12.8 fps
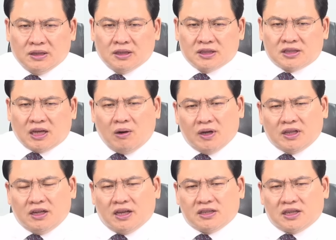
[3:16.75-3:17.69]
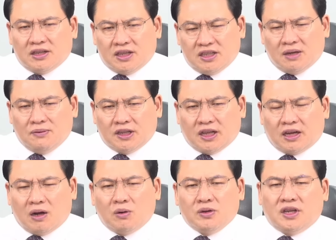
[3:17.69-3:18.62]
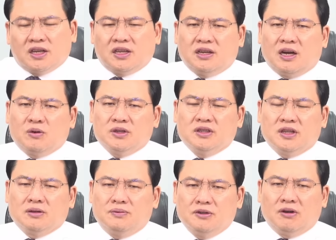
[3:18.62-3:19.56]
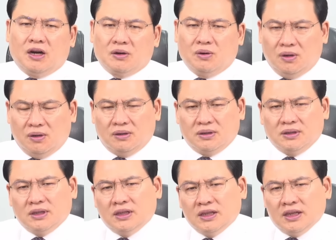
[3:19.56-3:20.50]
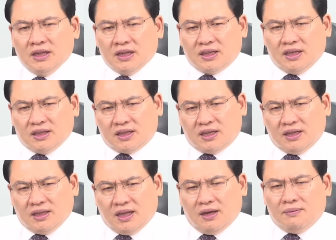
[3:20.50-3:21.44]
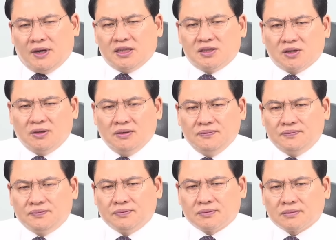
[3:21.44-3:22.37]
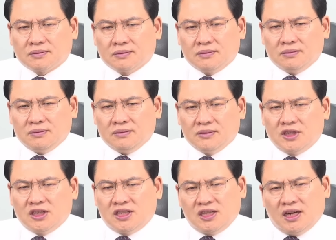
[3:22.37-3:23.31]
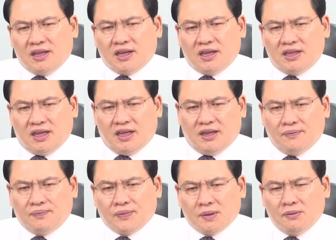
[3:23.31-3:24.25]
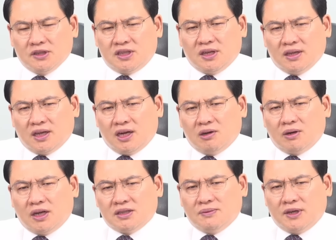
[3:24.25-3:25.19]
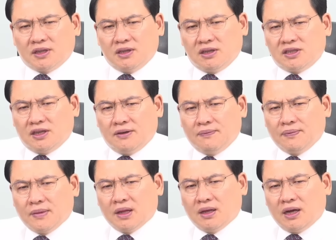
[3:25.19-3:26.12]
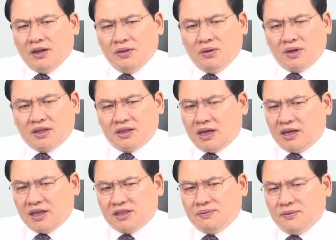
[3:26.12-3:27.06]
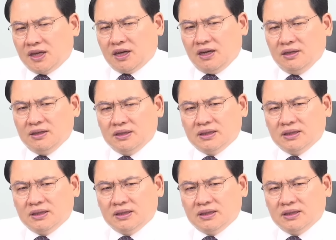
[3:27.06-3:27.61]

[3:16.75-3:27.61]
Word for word: 싸워야 될 대상은 이재명이다라고 얘기를 하고 있는데도 불구하고 끝끝내 말이죠. 자, 친한 개들이 뭐 친한계라고는 하지만 그것이 한동훈의 뜻 아니겠습니까?